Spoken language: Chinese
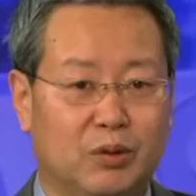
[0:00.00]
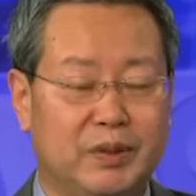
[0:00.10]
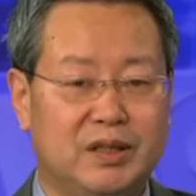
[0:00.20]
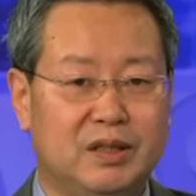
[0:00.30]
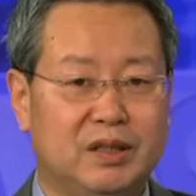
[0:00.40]
国
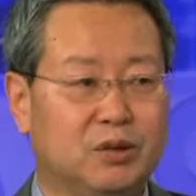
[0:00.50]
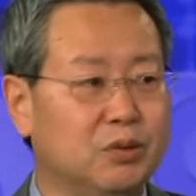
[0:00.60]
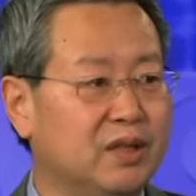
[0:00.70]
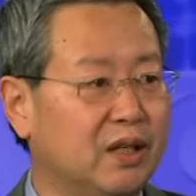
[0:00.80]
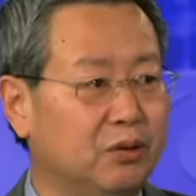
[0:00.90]
民经济的
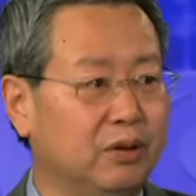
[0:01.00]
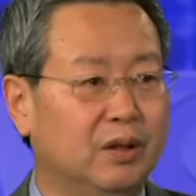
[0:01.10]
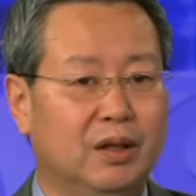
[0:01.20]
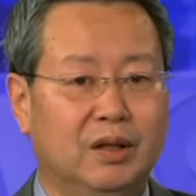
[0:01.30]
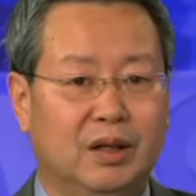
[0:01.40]
贡献率，
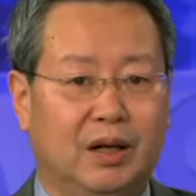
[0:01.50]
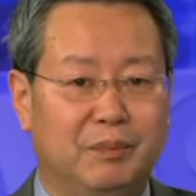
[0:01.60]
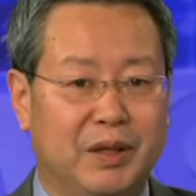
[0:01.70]
呃，